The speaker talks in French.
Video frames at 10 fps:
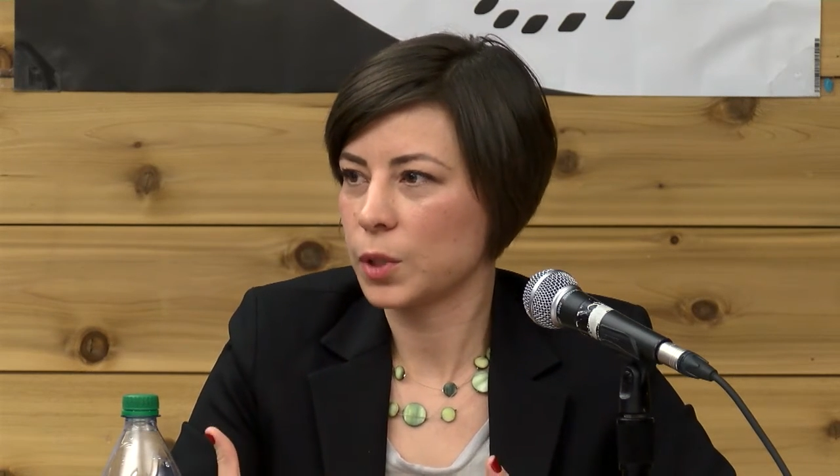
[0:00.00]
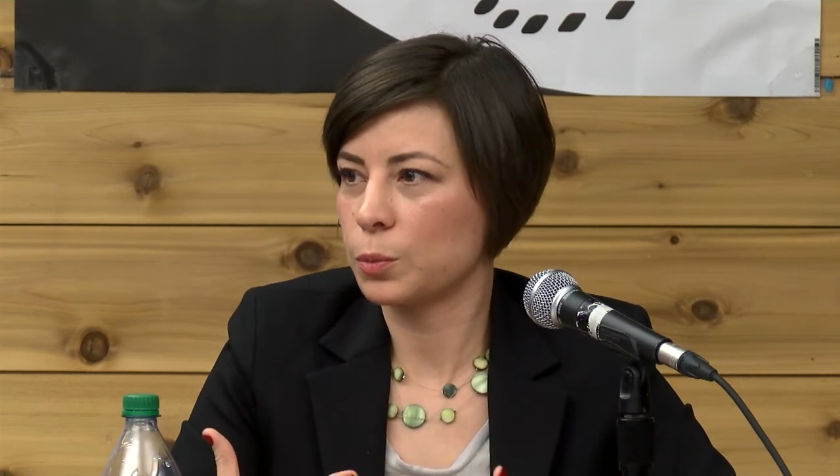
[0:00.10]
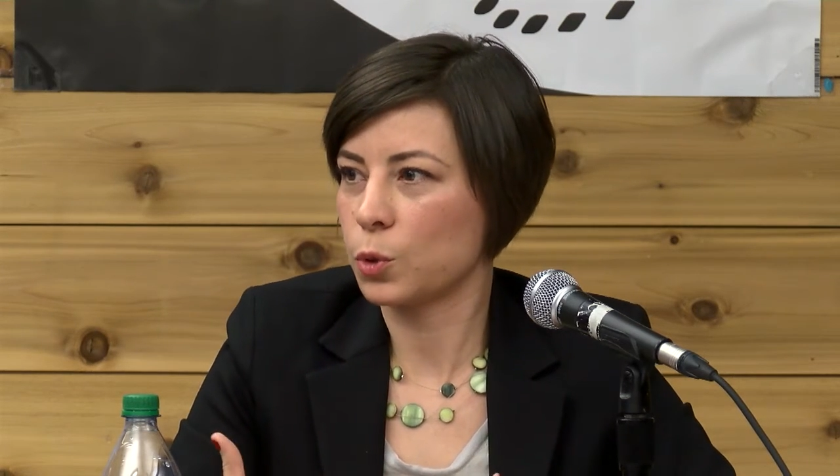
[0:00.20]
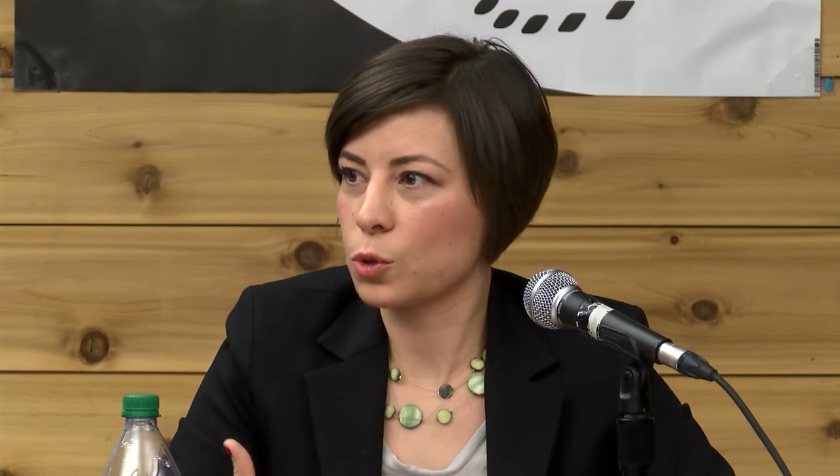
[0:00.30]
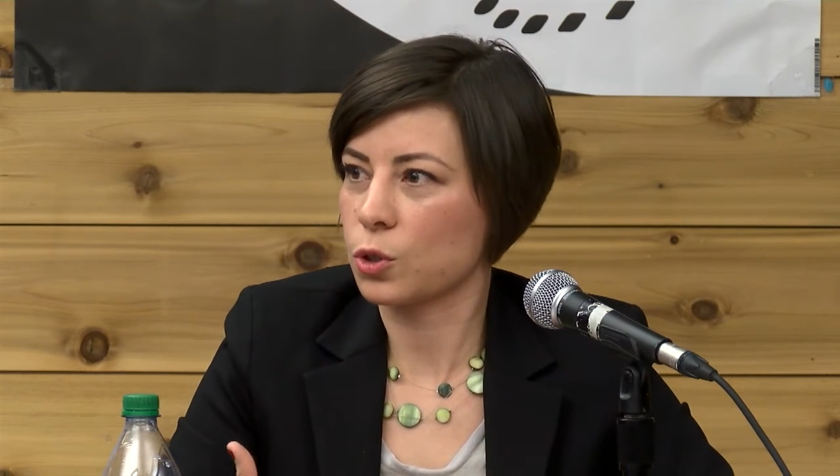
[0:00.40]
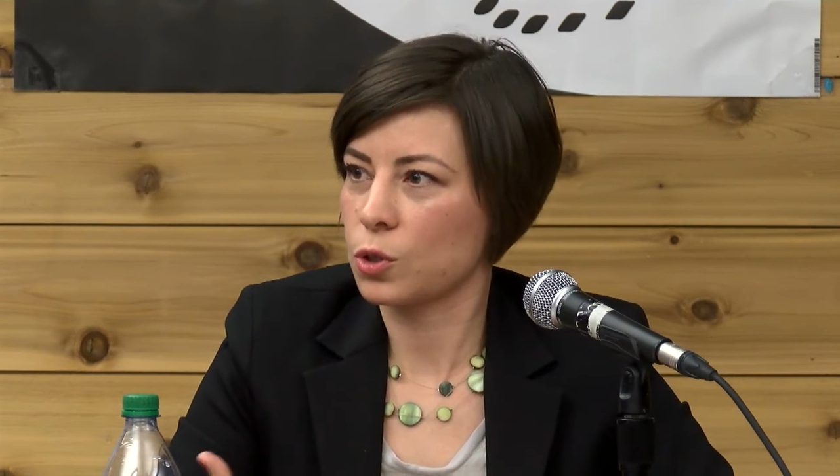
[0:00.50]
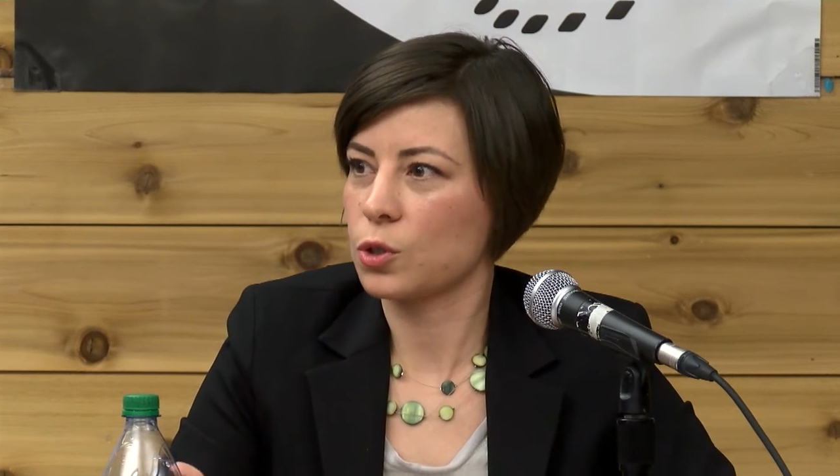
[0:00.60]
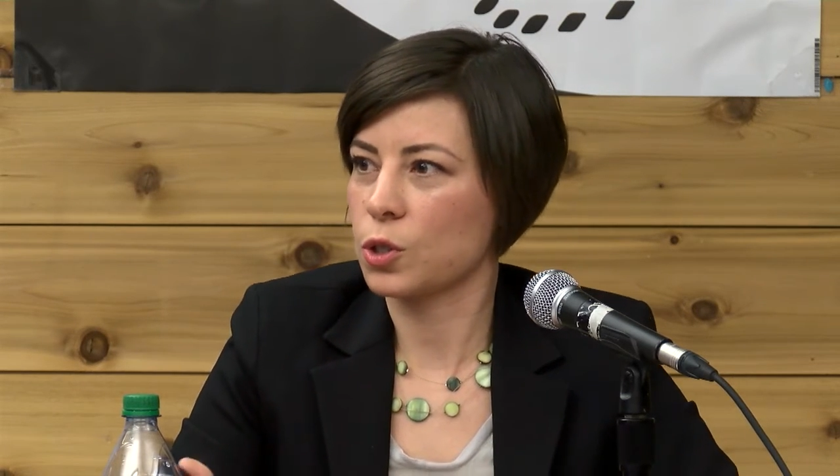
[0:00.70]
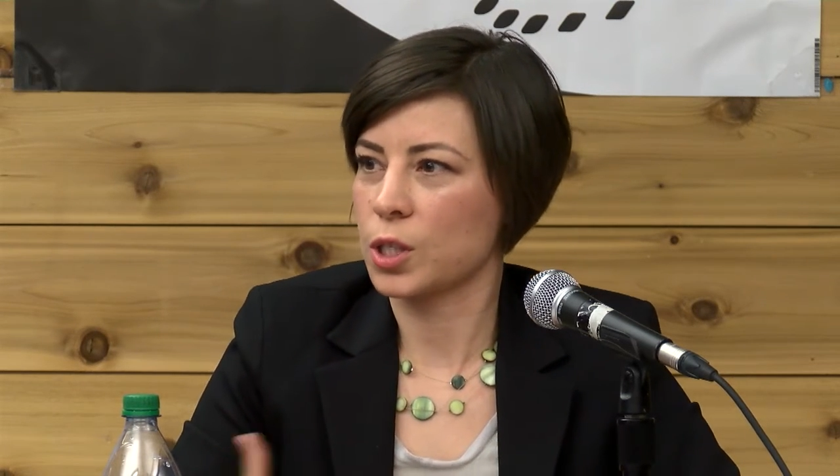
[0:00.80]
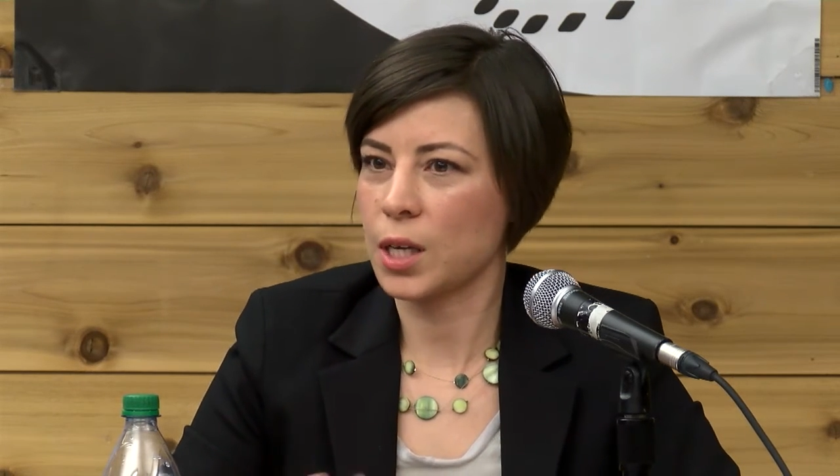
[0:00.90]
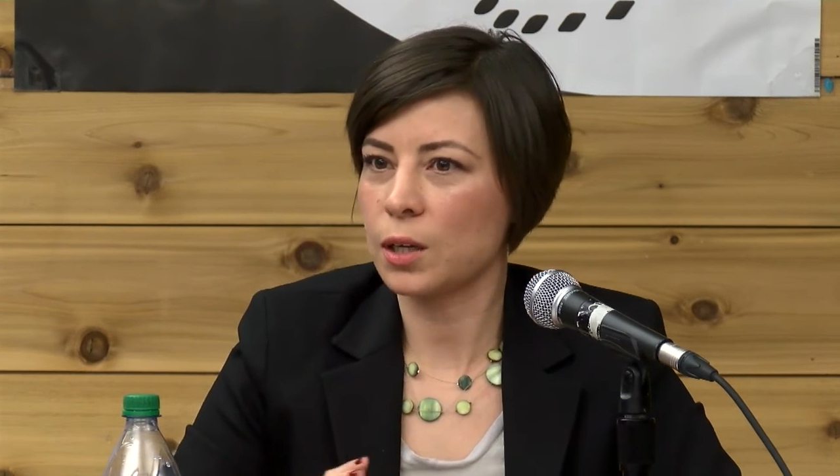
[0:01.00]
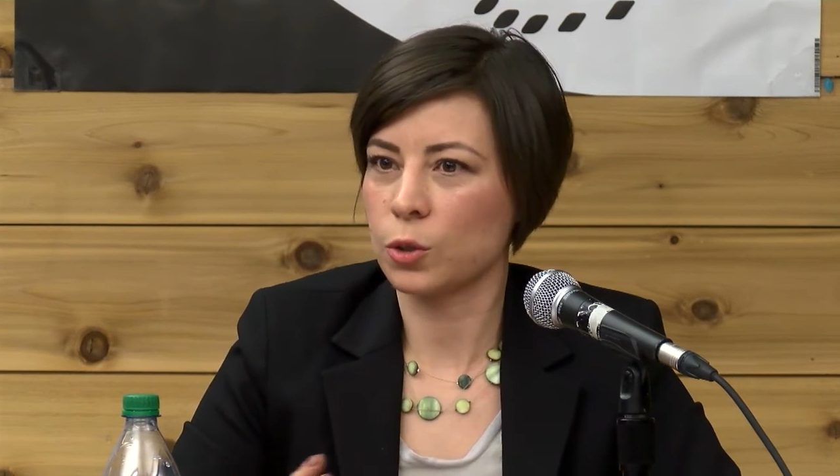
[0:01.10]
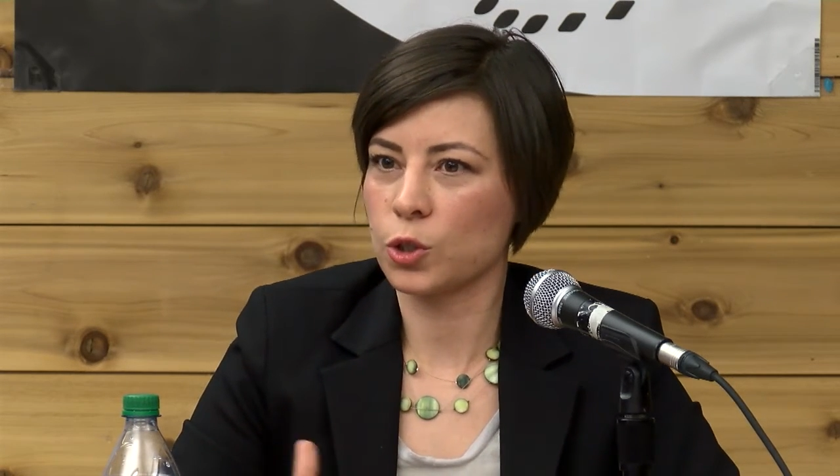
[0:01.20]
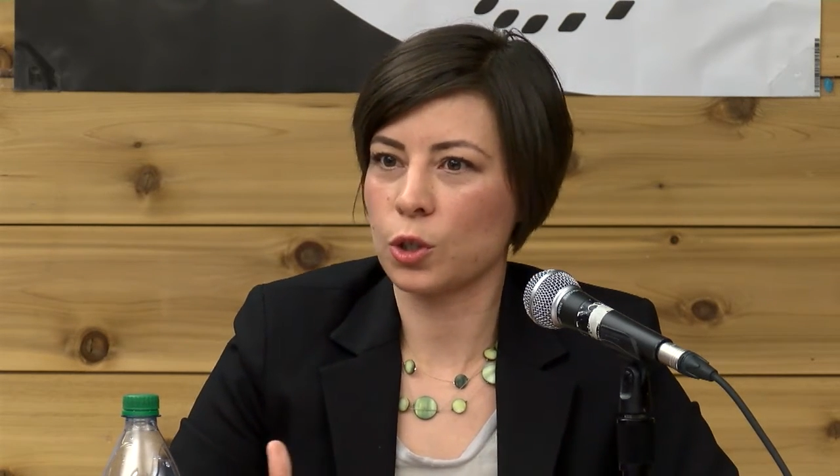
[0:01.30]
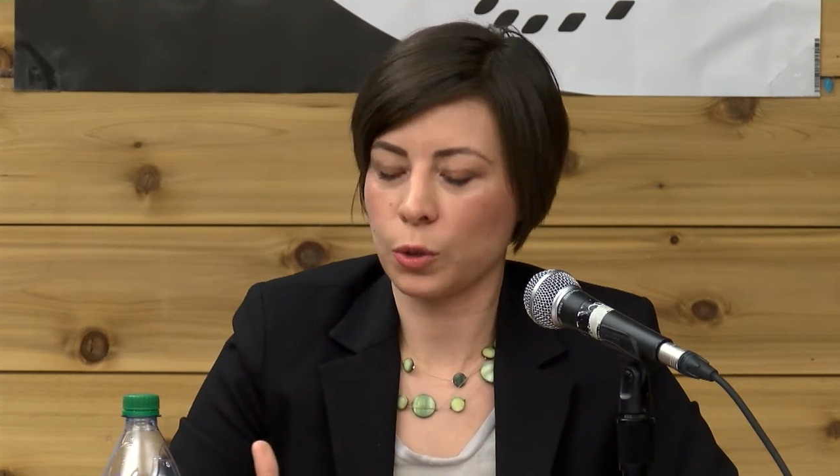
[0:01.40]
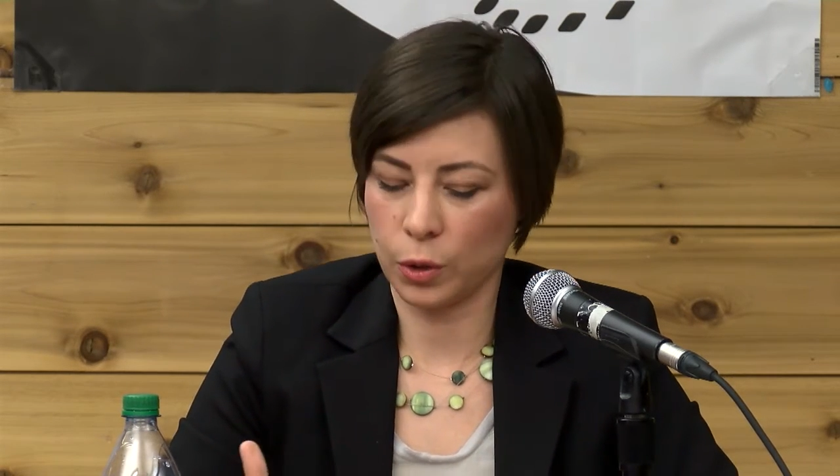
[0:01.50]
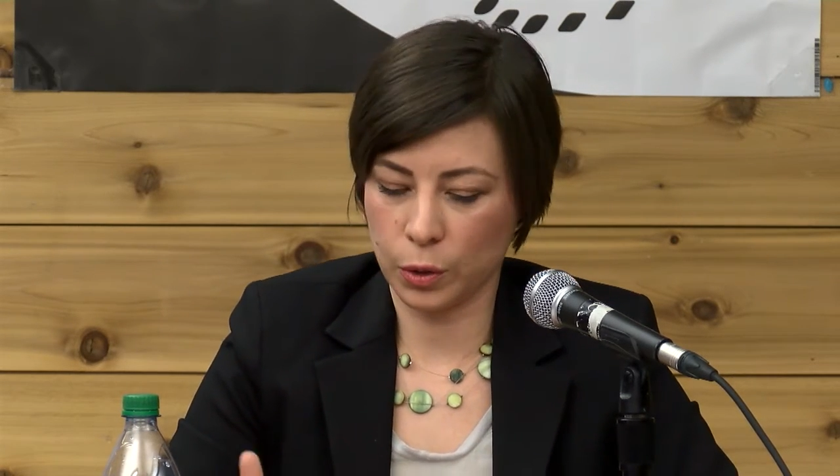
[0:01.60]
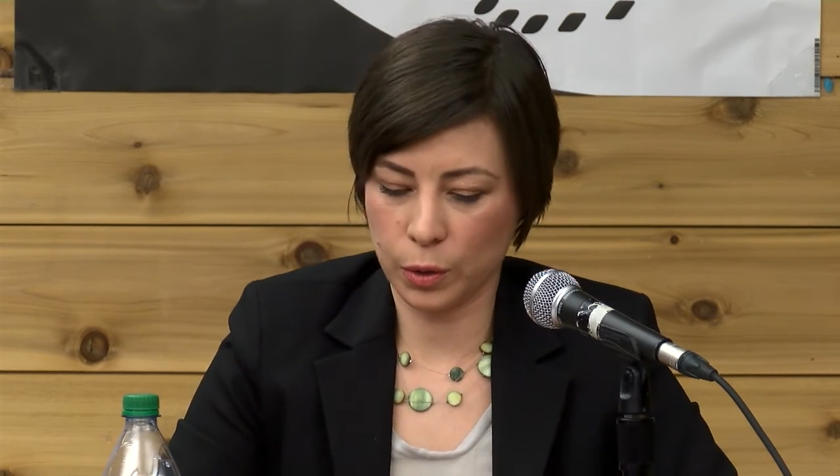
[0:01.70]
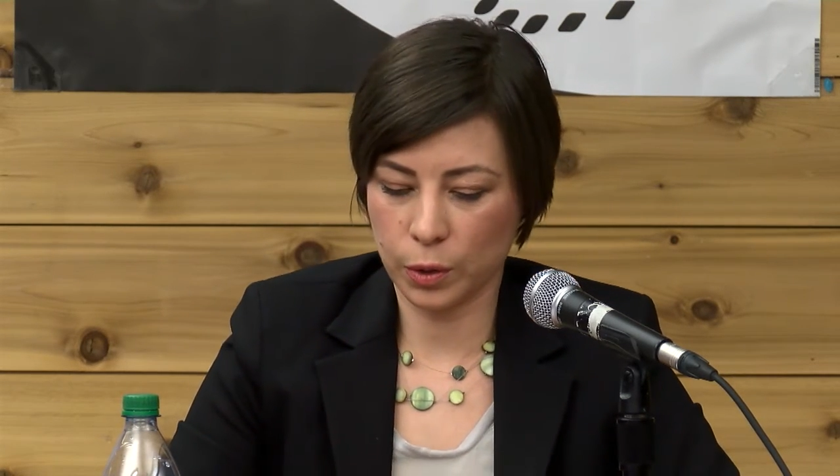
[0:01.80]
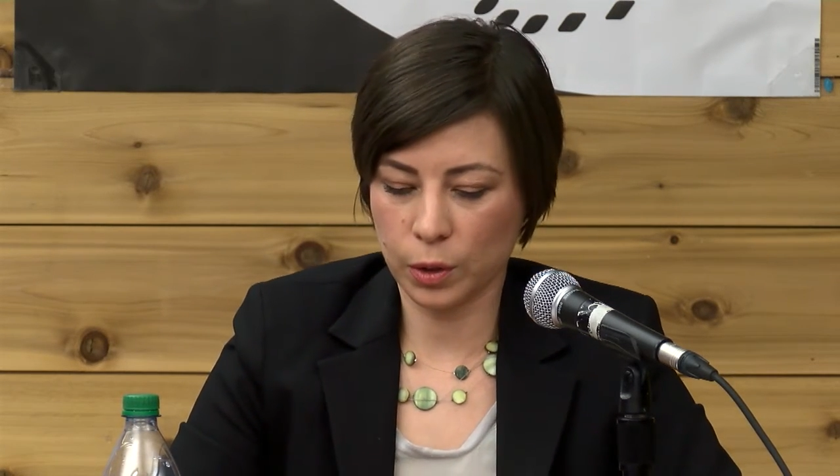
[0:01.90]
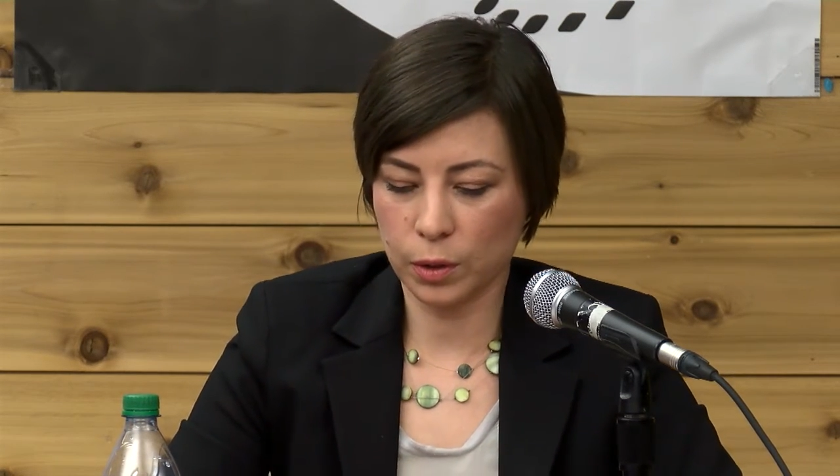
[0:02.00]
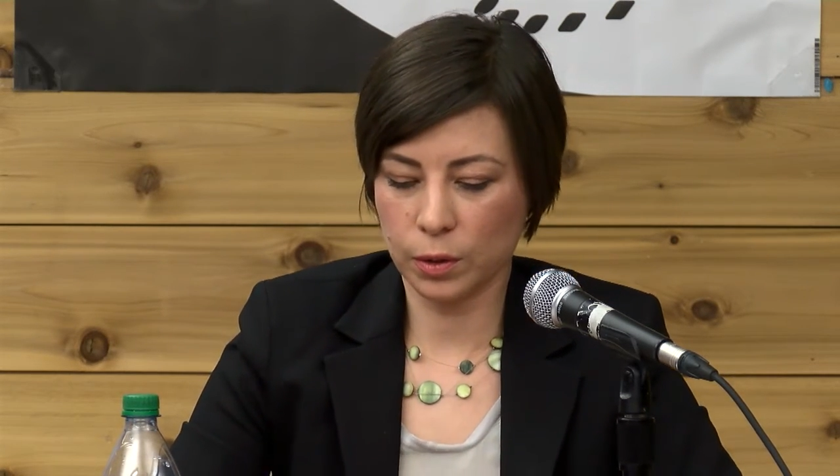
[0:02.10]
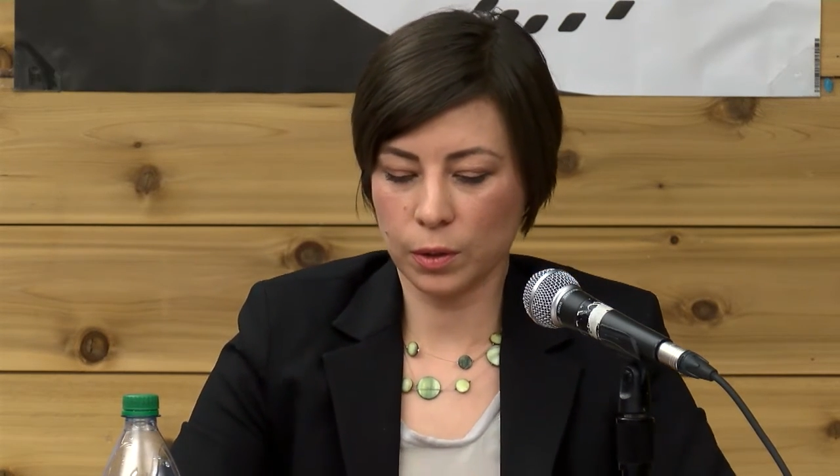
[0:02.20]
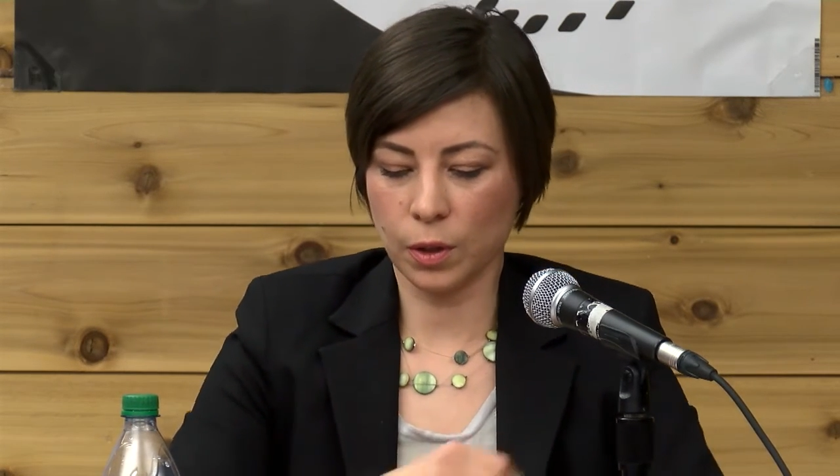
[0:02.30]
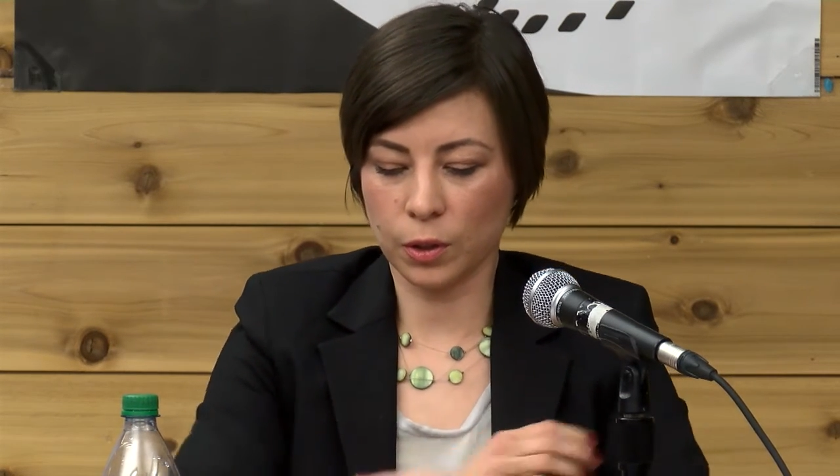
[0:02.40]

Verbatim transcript: comme construction sociale, au genre euh,